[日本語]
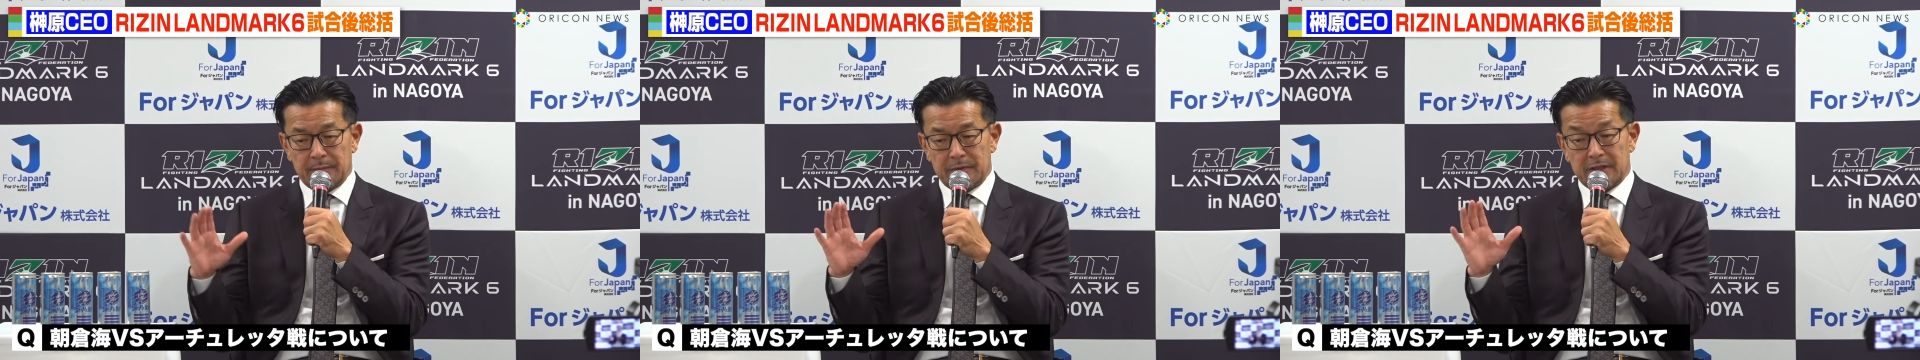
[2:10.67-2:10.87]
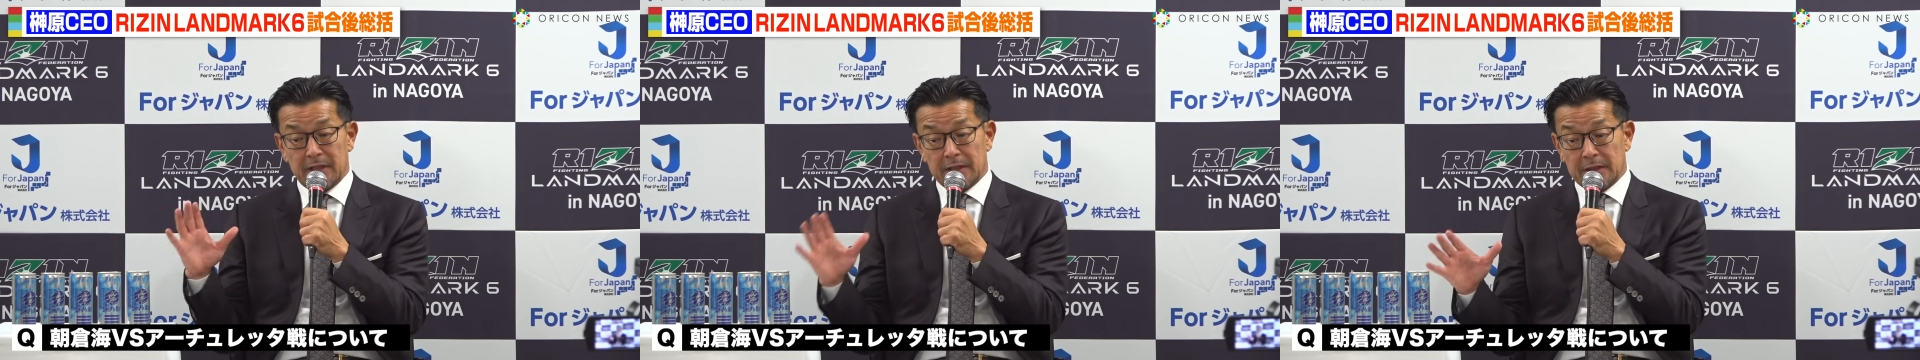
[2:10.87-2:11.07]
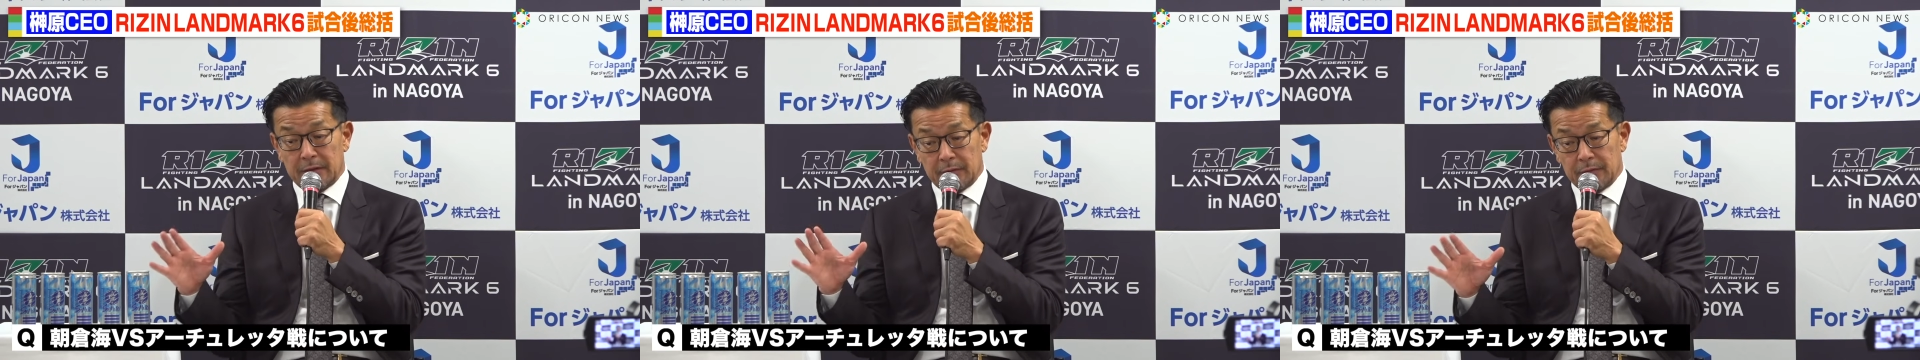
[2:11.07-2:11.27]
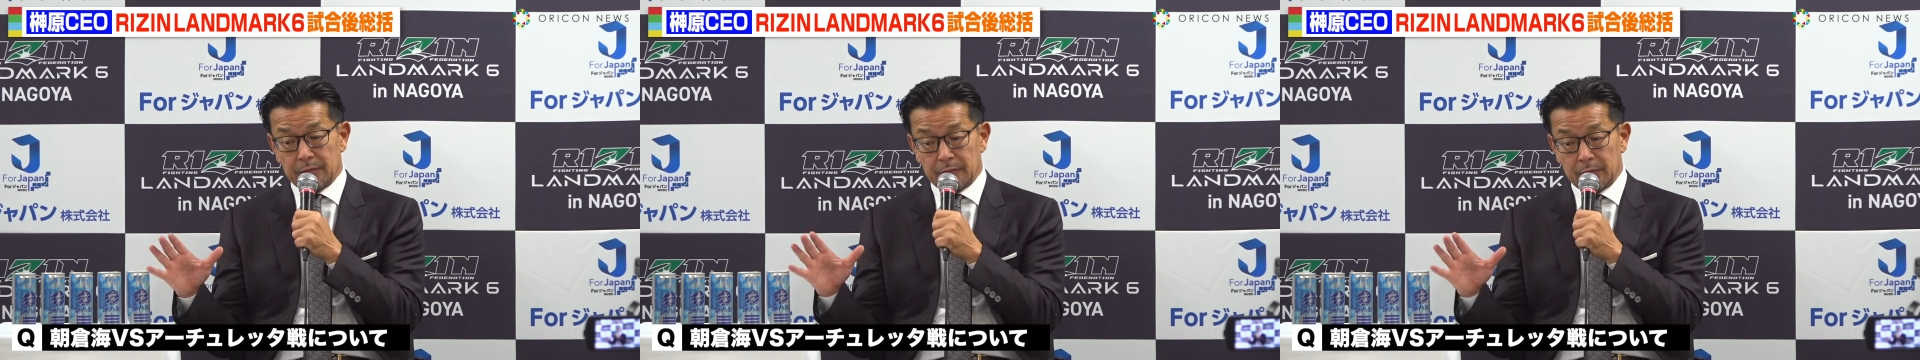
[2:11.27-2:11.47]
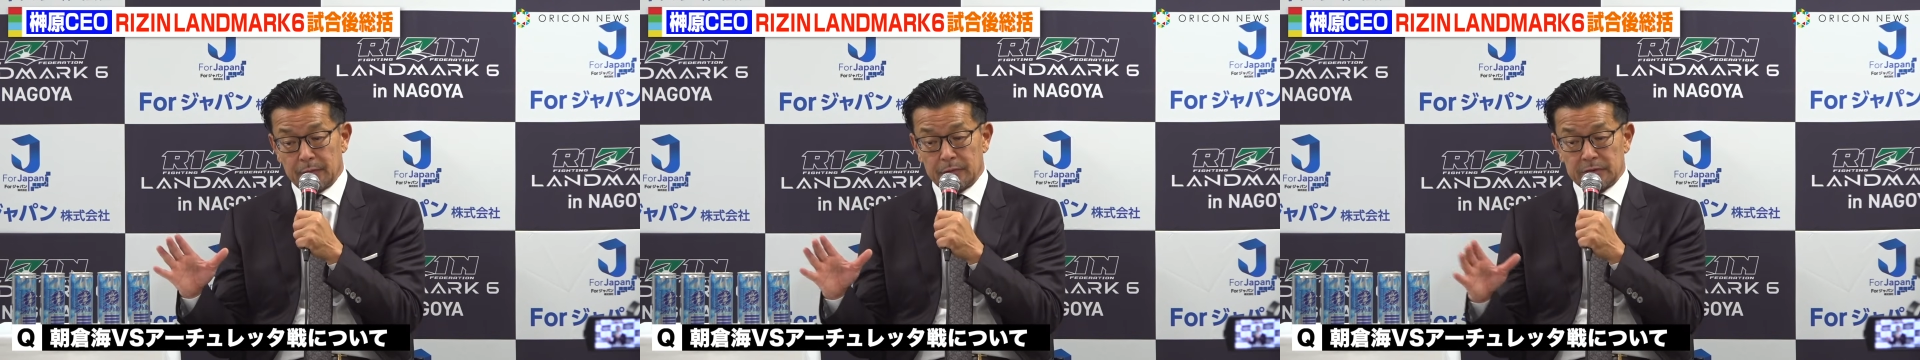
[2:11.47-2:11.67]
見たいだろう
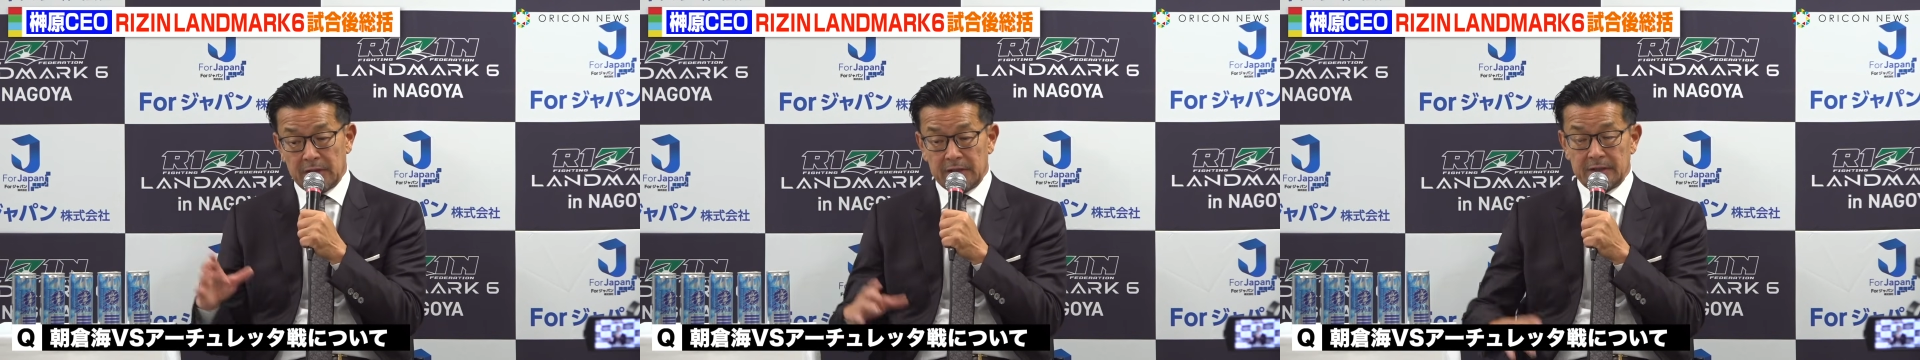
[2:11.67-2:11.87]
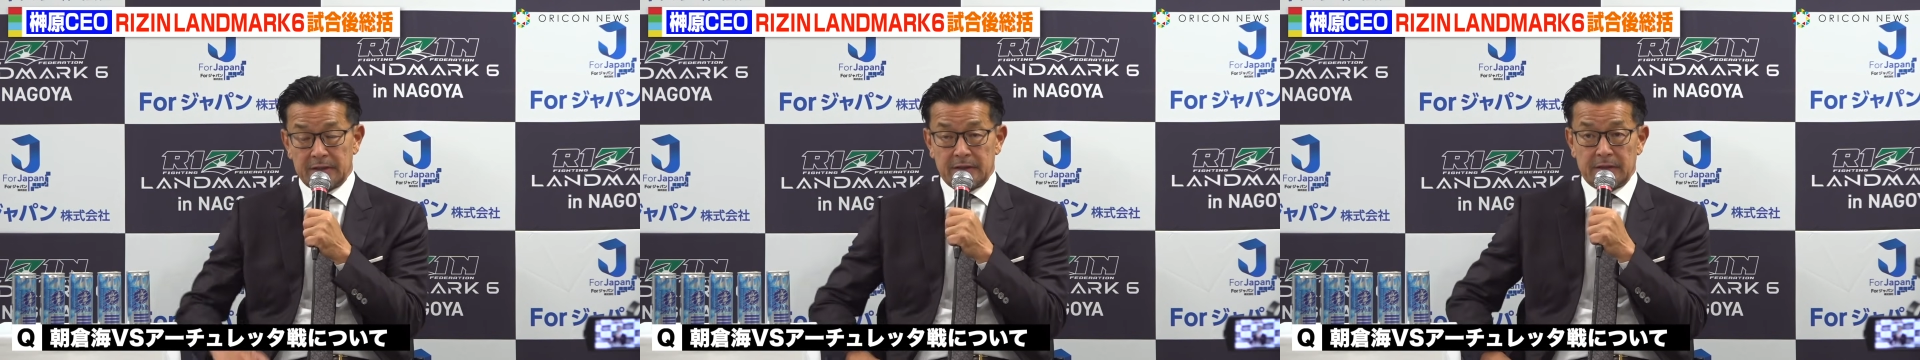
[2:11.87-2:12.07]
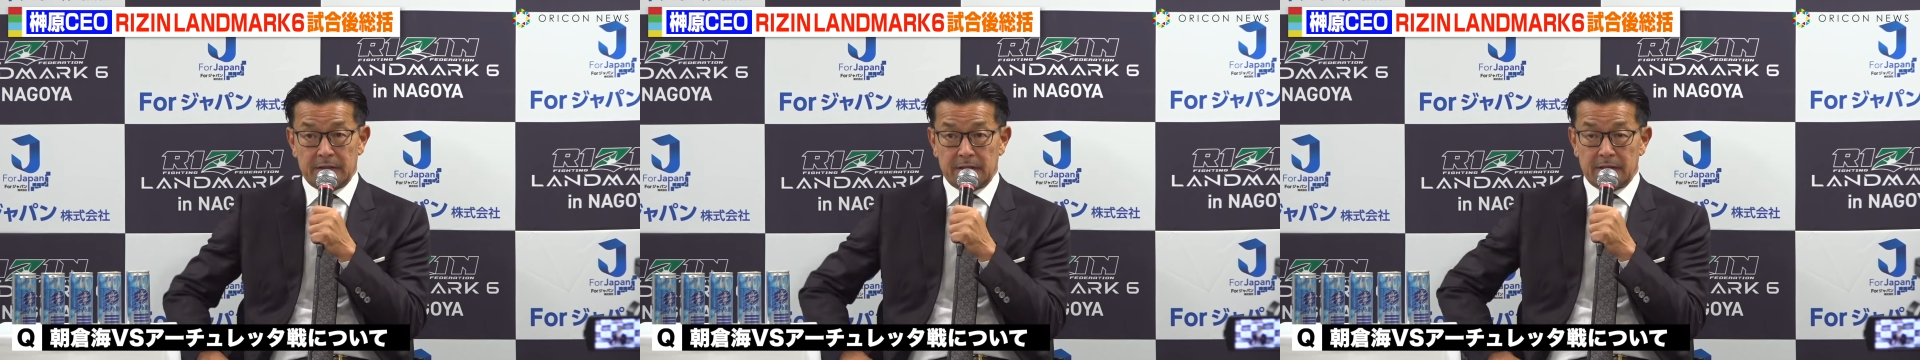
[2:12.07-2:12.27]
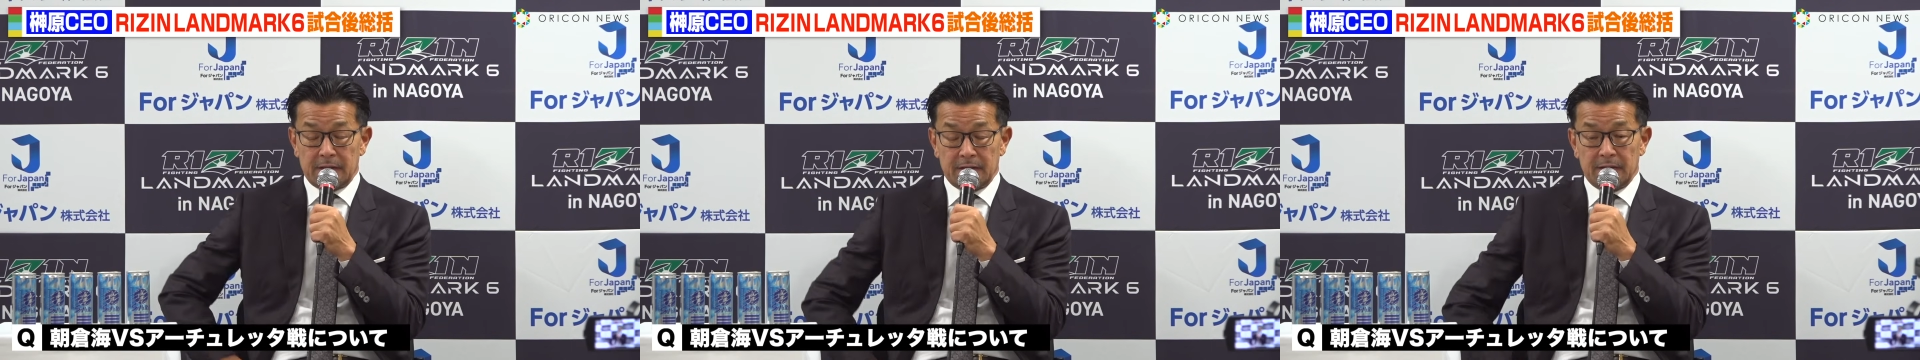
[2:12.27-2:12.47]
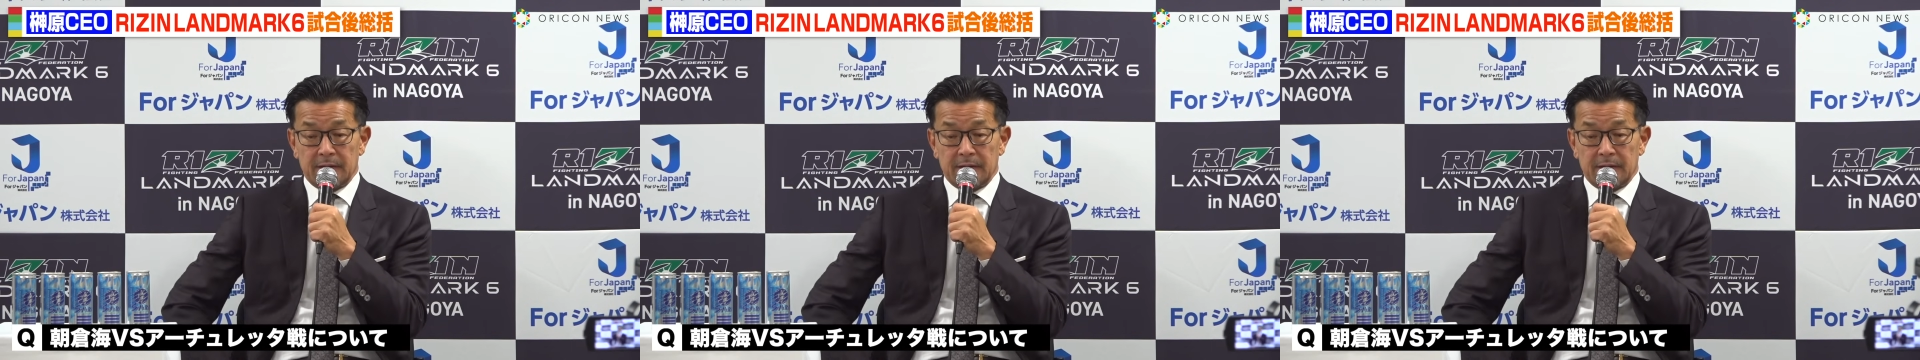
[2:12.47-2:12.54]
と思う相手に